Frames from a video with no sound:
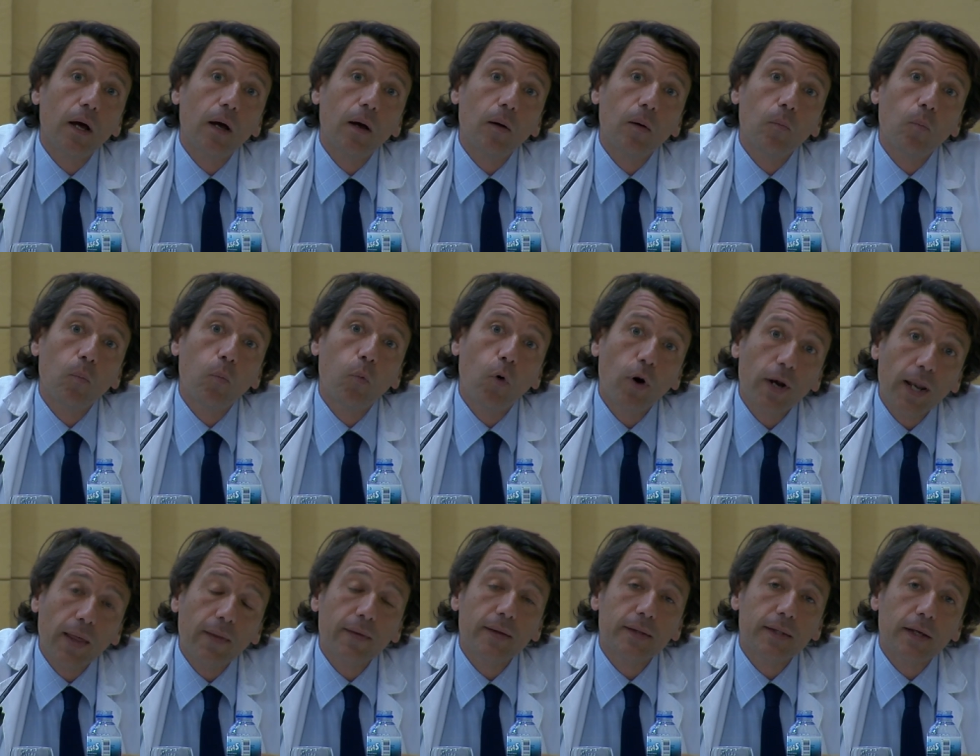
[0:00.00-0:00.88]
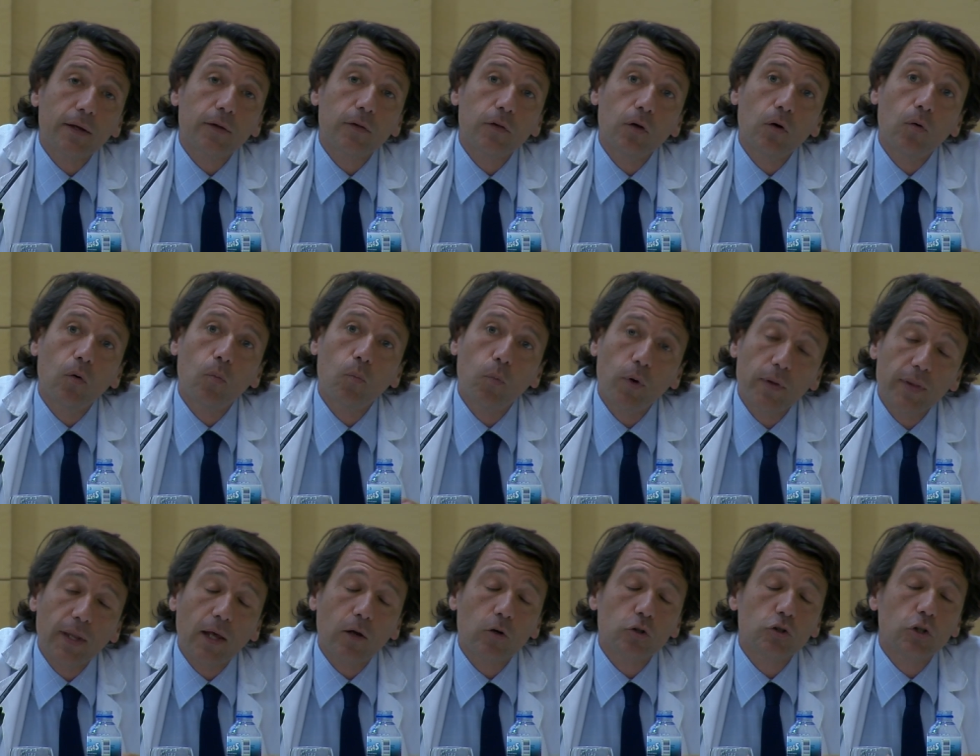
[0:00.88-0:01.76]
ah, buena detección, un
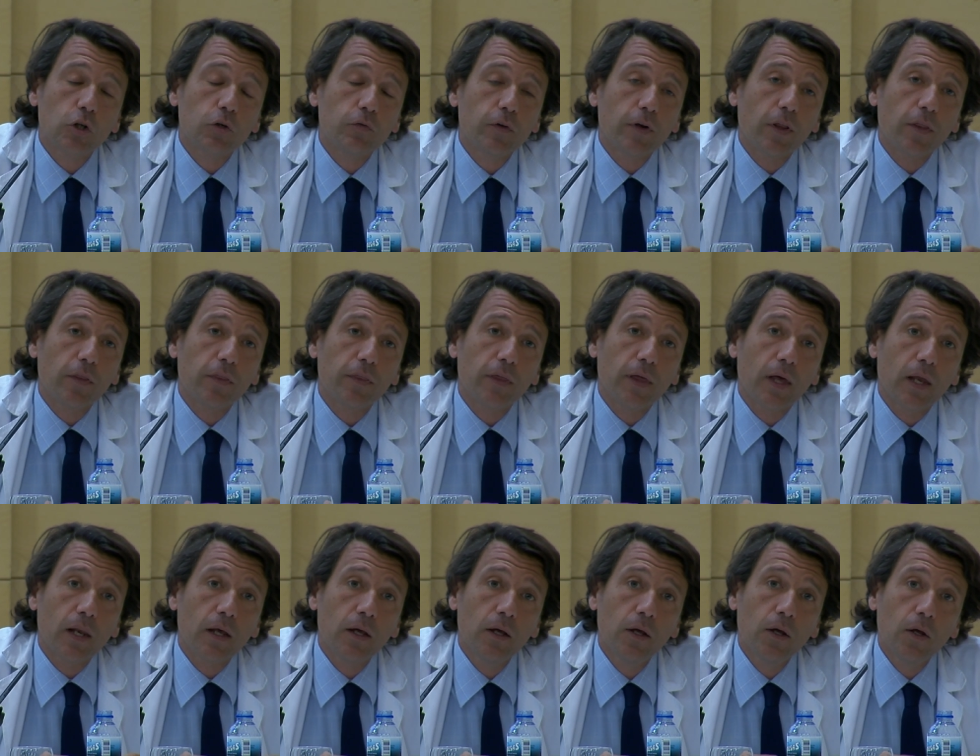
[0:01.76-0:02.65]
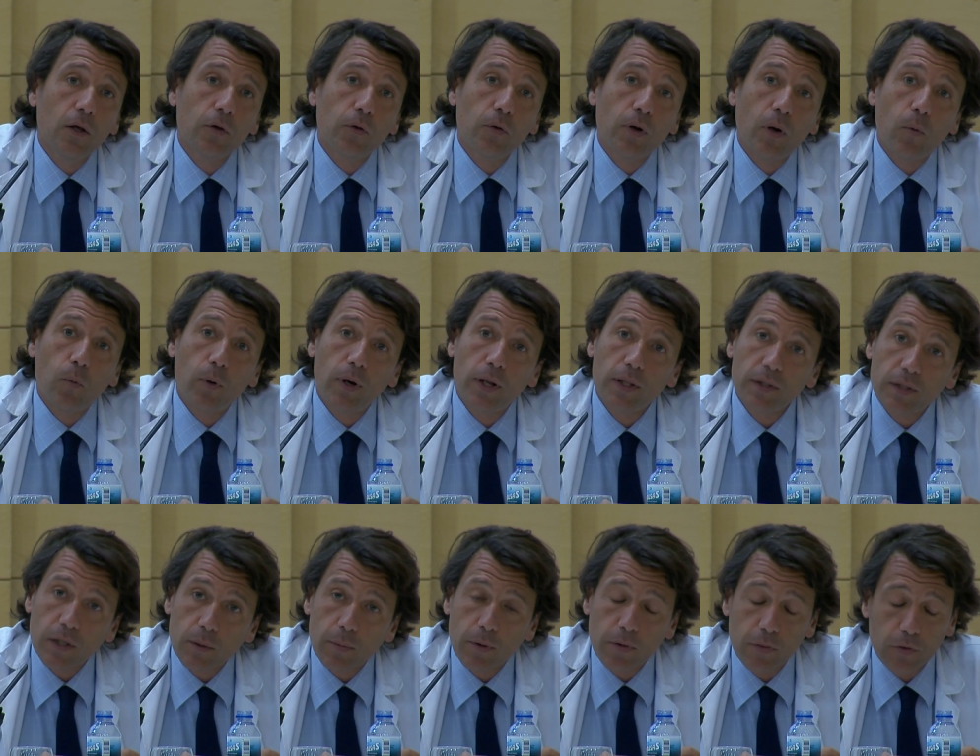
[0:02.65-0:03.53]
buen diagnóstico diferencial y una buena
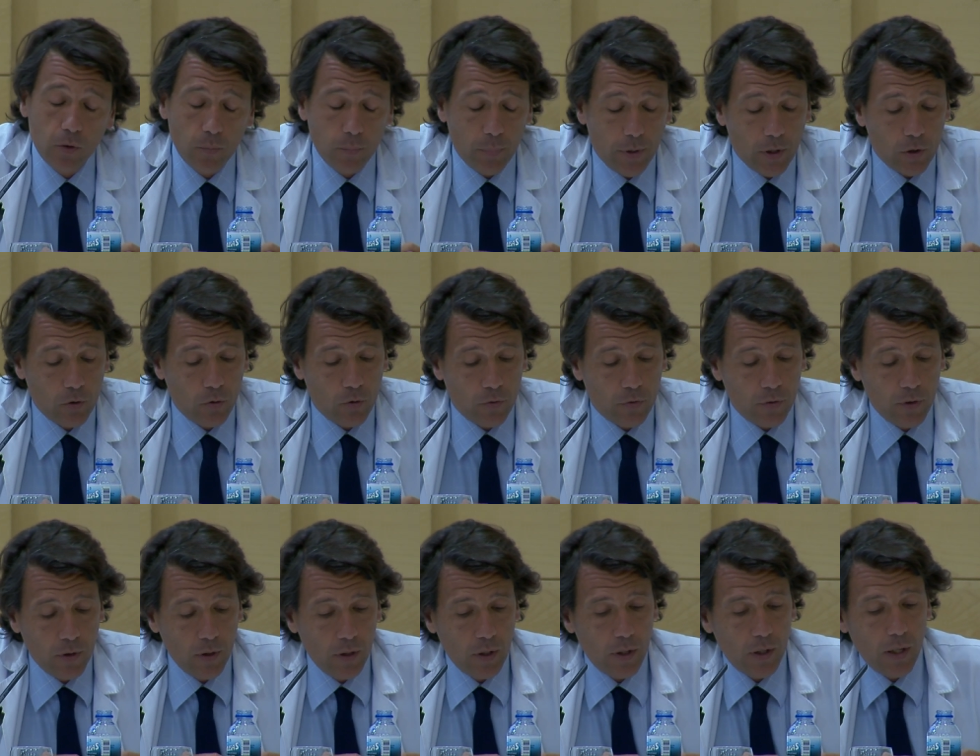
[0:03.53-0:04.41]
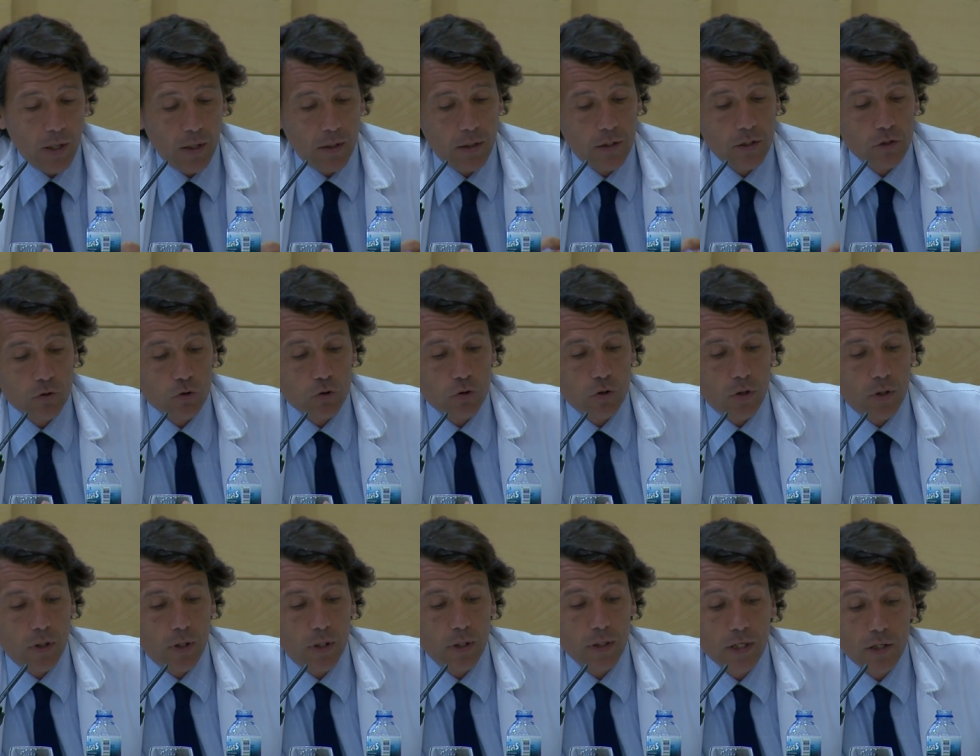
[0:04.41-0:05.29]
intervención precoz en esos
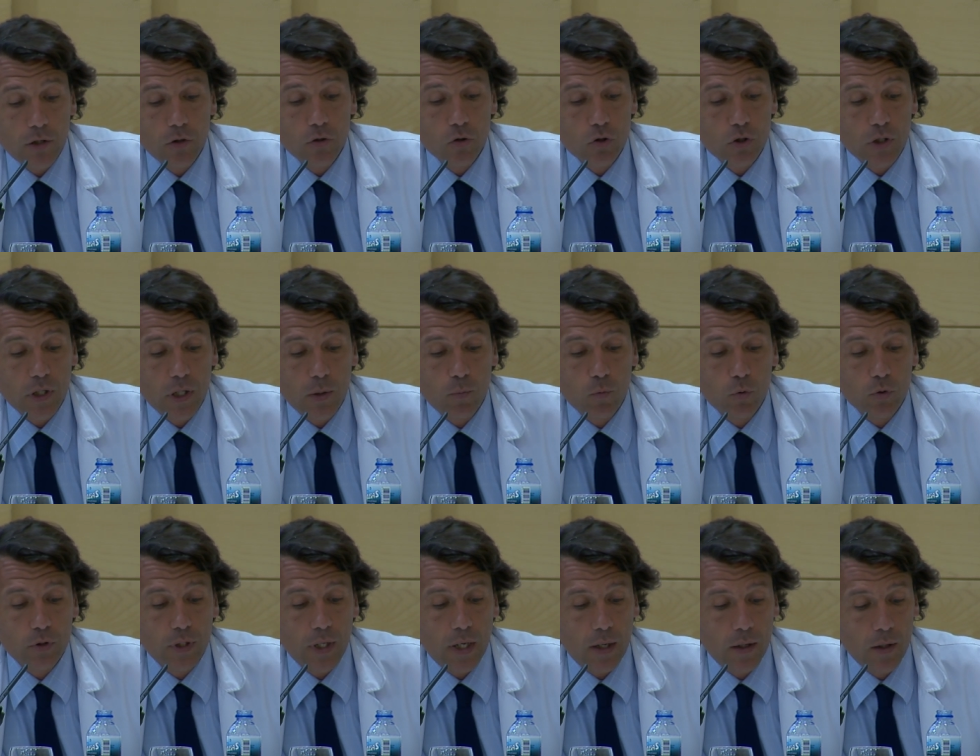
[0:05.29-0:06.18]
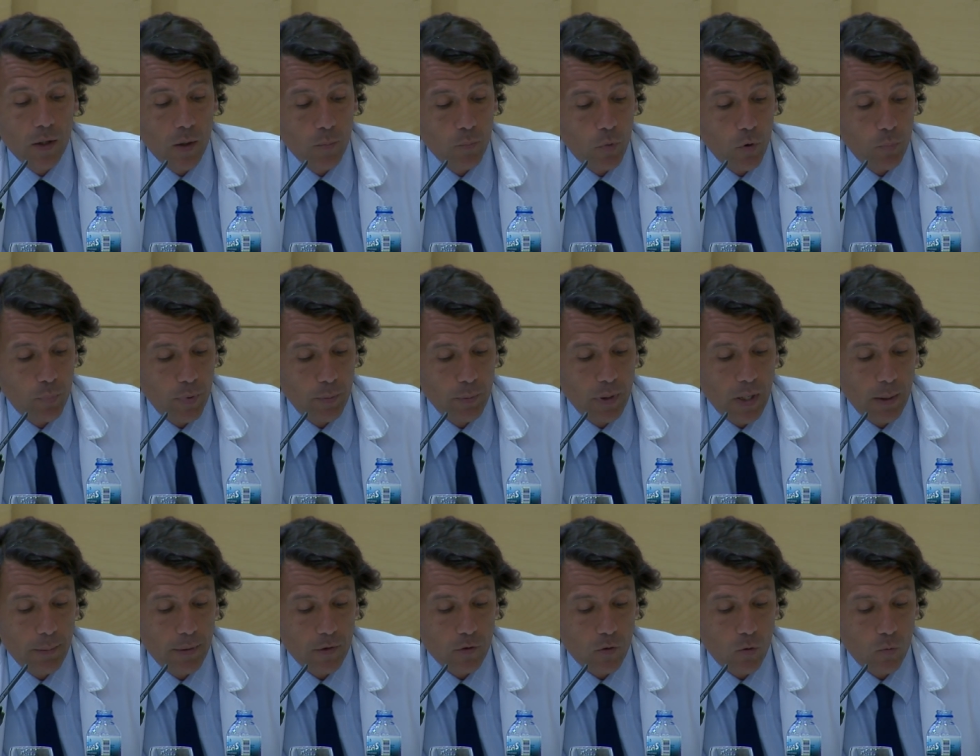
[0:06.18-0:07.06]
eh, niños que debutan por
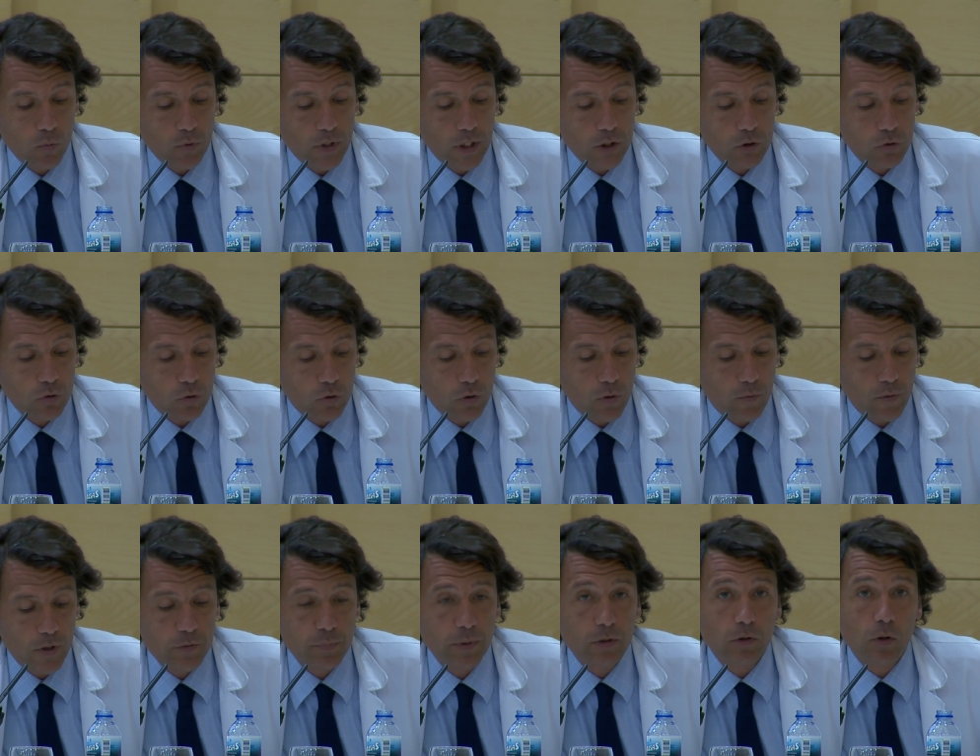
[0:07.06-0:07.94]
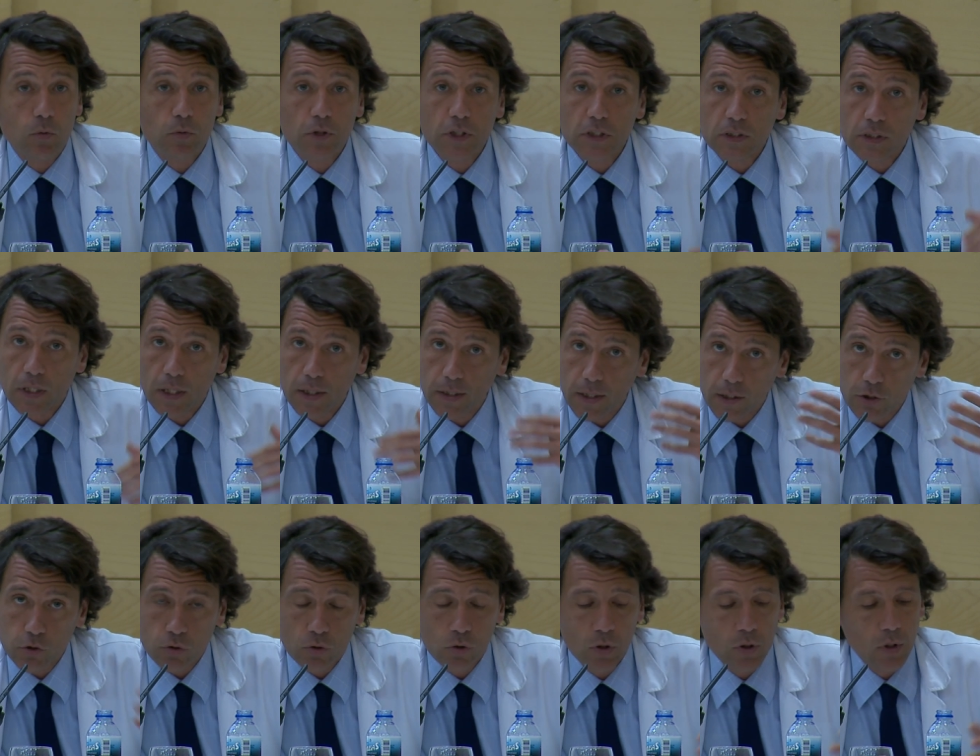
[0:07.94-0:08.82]
primera vez con un trastorno del espectro autista y, de
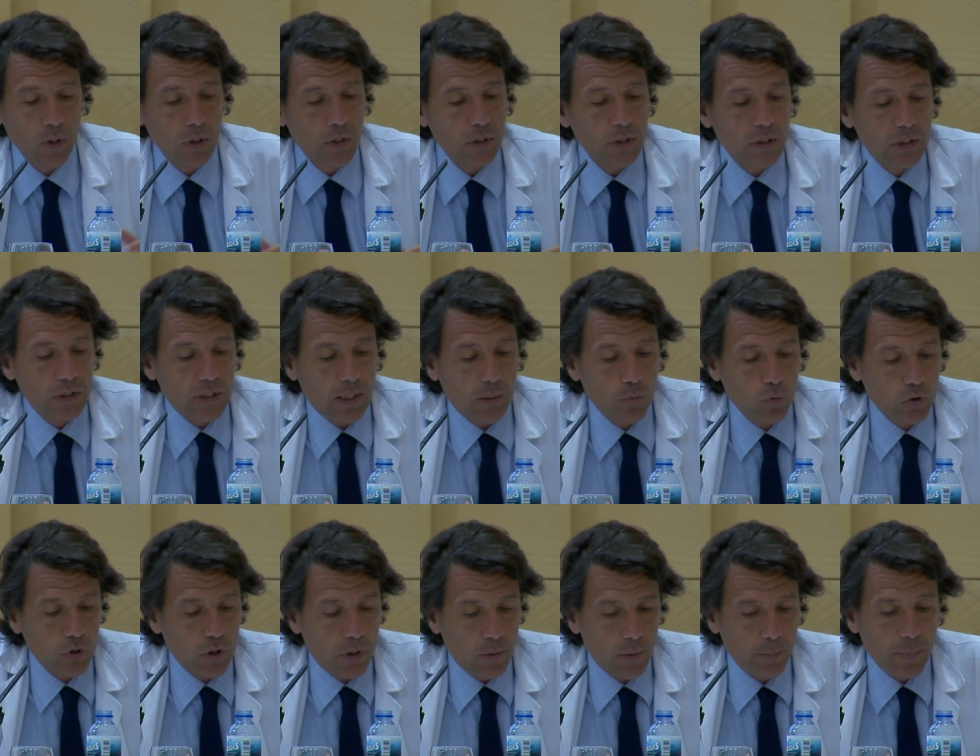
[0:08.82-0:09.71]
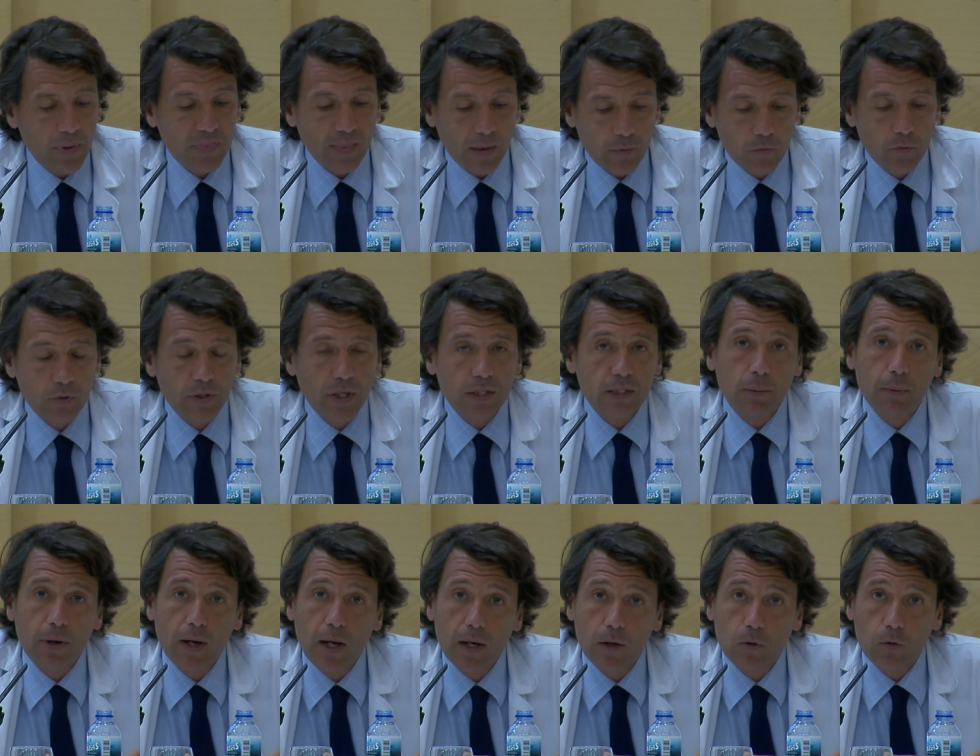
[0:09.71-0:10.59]
hecho, estamos eh, empezando ya a
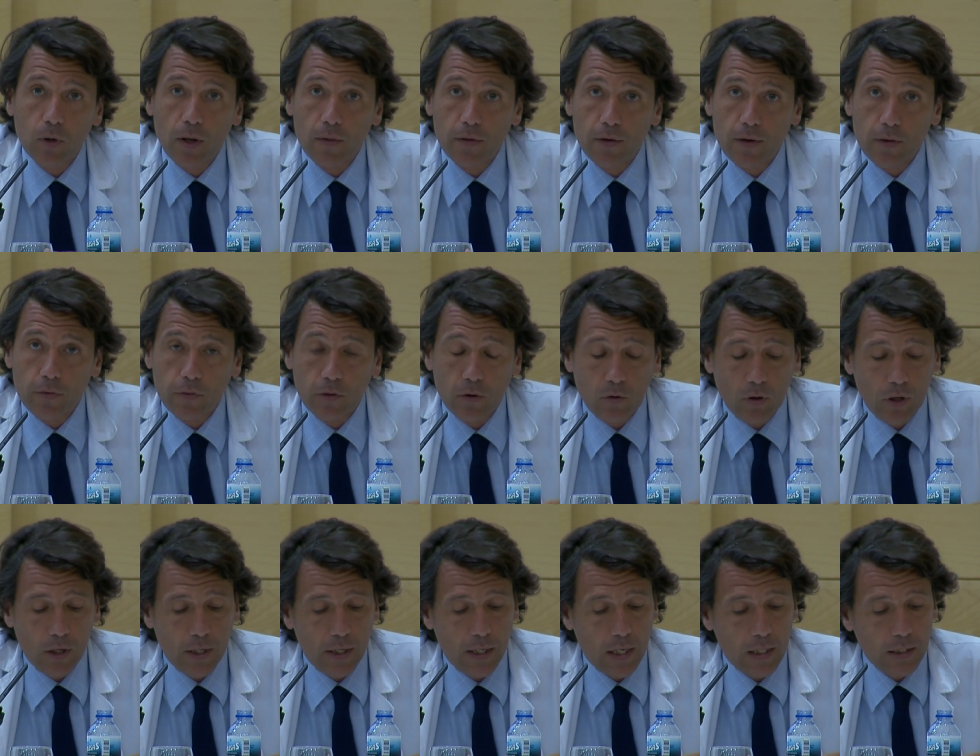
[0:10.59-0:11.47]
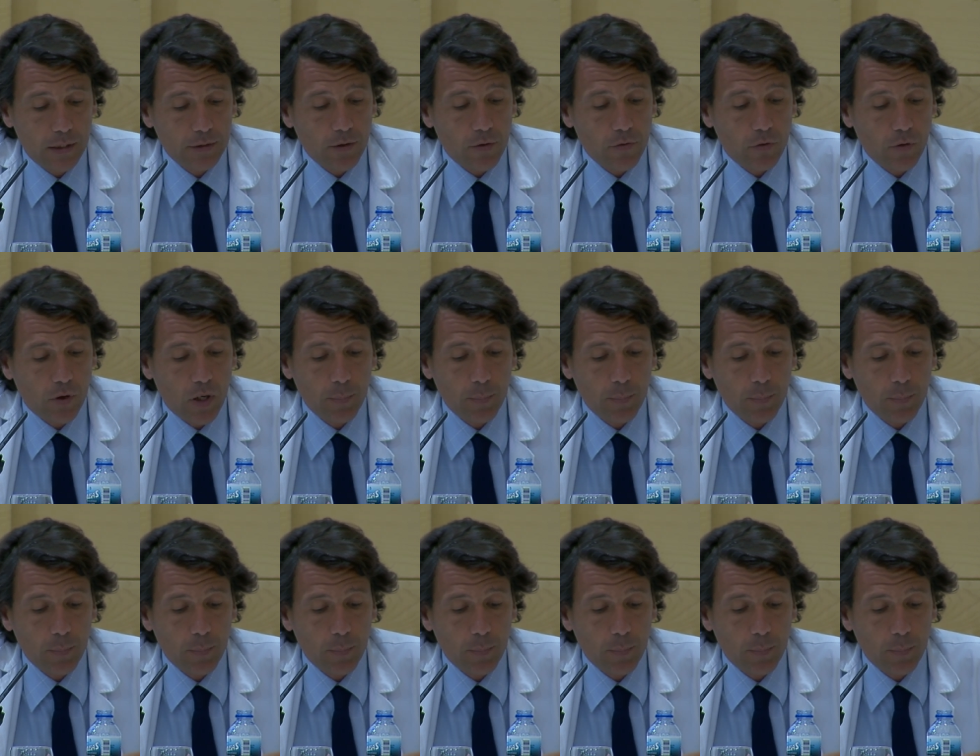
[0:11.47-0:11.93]
trabajar con la Dirección General de Atención